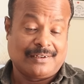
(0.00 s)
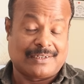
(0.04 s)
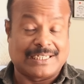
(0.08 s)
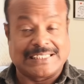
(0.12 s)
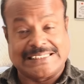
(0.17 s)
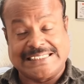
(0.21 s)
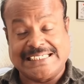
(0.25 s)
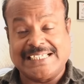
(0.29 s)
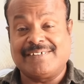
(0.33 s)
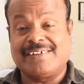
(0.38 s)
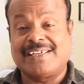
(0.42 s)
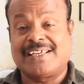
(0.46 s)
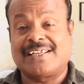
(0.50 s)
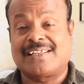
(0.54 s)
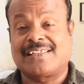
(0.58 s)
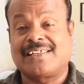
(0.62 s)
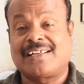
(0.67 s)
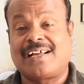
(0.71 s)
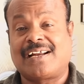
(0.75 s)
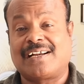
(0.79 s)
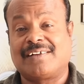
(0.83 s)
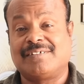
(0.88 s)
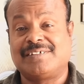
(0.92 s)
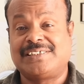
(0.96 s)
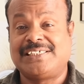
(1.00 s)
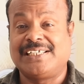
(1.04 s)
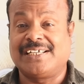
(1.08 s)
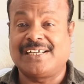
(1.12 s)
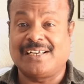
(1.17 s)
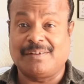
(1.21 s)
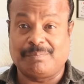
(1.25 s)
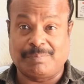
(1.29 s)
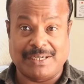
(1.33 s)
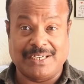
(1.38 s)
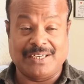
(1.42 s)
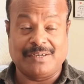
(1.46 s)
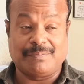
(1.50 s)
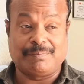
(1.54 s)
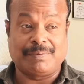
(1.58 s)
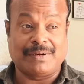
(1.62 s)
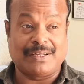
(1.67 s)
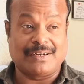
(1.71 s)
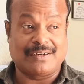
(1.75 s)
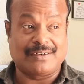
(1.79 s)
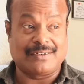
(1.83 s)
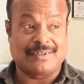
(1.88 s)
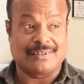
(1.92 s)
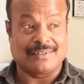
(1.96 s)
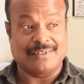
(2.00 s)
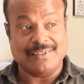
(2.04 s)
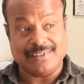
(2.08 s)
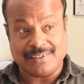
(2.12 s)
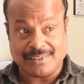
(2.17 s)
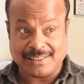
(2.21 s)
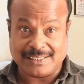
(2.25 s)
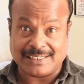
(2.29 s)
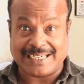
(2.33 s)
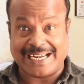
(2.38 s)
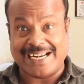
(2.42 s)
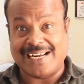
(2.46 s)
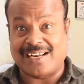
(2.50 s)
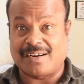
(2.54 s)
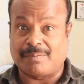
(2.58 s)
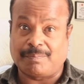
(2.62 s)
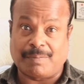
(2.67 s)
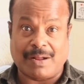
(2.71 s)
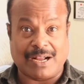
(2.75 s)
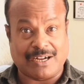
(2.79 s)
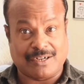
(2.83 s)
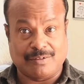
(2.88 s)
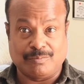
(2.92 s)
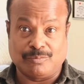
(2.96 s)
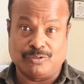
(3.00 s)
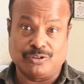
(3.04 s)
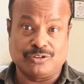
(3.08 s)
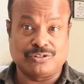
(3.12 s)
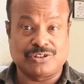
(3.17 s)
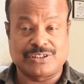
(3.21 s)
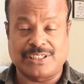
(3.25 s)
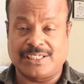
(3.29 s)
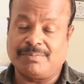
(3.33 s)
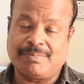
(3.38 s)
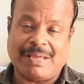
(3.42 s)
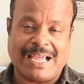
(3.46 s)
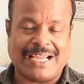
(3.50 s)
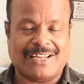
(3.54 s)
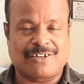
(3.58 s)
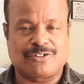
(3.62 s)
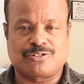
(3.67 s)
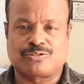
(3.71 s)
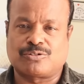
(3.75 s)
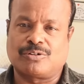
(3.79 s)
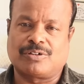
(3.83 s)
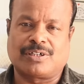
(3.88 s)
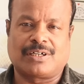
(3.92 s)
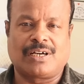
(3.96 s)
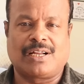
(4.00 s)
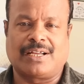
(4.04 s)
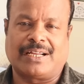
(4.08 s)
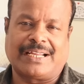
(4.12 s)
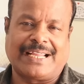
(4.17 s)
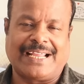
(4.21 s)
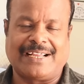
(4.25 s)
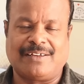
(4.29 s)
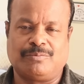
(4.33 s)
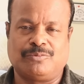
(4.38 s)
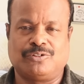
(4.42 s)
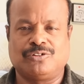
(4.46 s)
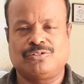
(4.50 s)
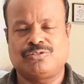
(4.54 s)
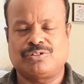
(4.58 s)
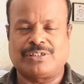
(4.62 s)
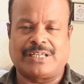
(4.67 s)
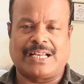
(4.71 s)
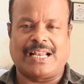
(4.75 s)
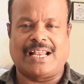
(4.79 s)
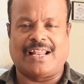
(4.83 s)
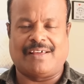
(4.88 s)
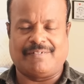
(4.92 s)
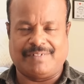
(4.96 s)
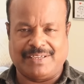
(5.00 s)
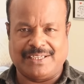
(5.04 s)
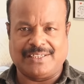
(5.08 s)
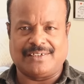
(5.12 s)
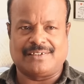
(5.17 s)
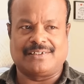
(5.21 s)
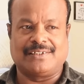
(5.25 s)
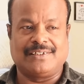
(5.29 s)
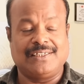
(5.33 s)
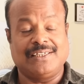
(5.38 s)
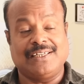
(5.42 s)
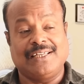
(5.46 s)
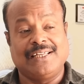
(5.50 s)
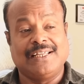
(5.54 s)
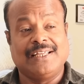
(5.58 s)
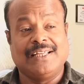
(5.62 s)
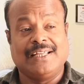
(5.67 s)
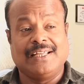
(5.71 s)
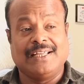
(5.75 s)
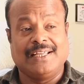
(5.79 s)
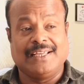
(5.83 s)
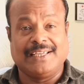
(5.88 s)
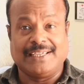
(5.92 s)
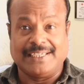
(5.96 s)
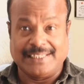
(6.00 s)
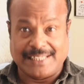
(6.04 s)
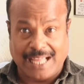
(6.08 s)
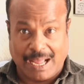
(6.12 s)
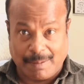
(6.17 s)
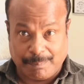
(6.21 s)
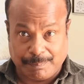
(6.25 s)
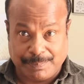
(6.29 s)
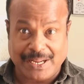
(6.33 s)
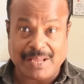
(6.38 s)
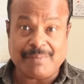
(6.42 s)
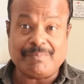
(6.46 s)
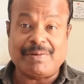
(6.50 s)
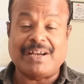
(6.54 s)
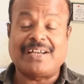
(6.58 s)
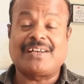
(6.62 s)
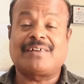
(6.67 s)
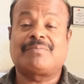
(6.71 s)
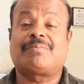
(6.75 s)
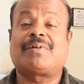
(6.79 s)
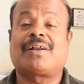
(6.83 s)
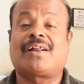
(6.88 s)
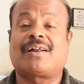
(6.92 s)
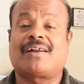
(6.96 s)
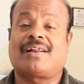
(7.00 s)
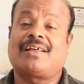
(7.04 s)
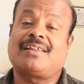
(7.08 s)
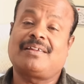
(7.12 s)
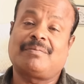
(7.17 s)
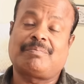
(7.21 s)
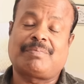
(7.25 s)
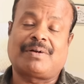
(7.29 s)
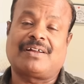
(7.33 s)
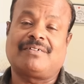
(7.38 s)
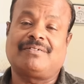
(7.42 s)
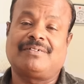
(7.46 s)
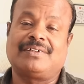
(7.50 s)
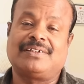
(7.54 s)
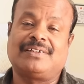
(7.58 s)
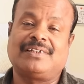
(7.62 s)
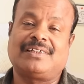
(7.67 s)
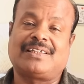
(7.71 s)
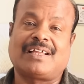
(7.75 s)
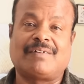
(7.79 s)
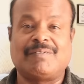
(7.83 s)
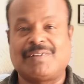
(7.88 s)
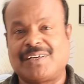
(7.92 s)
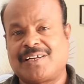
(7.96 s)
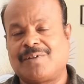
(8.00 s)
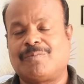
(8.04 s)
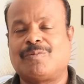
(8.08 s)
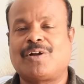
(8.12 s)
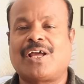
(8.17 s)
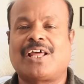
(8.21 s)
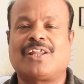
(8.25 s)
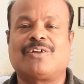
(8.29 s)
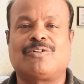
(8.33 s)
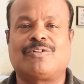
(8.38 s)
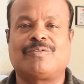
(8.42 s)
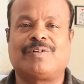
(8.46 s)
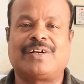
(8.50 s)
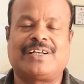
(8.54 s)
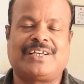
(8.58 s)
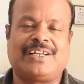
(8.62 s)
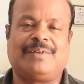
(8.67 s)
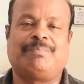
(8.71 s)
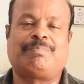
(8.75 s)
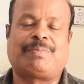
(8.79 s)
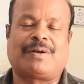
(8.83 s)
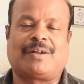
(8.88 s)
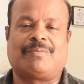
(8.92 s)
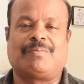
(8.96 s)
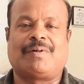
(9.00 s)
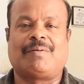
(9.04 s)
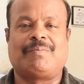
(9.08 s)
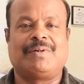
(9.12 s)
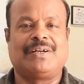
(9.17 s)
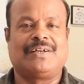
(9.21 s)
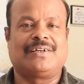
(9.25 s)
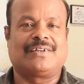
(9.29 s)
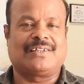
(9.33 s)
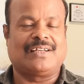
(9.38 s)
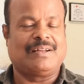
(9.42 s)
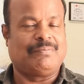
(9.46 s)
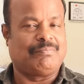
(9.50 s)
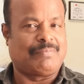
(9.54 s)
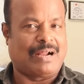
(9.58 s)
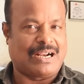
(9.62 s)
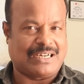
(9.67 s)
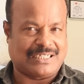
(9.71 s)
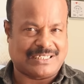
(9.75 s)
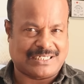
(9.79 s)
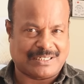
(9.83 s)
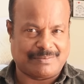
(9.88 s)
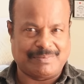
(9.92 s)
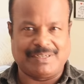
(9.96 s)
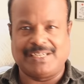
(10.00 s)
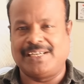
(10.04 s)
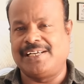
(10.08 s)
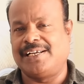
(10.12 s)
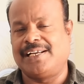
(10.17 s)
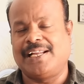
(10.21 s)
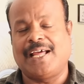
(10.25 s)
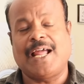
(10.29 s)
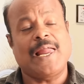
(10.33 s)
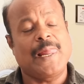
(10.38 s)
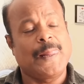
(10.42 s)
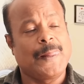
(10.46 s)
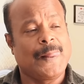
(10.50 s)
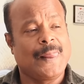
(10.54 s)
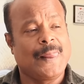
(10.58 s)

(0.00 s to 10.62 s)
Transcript: ரசிக்க வைக்கிறதுக்கான விஷயங்களை பண்ணியிருப்பாருன்றது இந்த ட்ரெய்லரை பார்க்கும்போதும் சரி பேக்ரவுண்ட் ஸ்கோருக்கெல்லாம் கேட்கும்போதும் கொஞ்சம் நல்லாவே இருந்தது இதை அப்படியே மெயின்டைன் பண்ணாங்கன்னா இந்த படம் வந்து தவிர்க்க முடியாத ஒரு வெற்றி படம் அப்படின்றதுல மாற்றமே இல்லை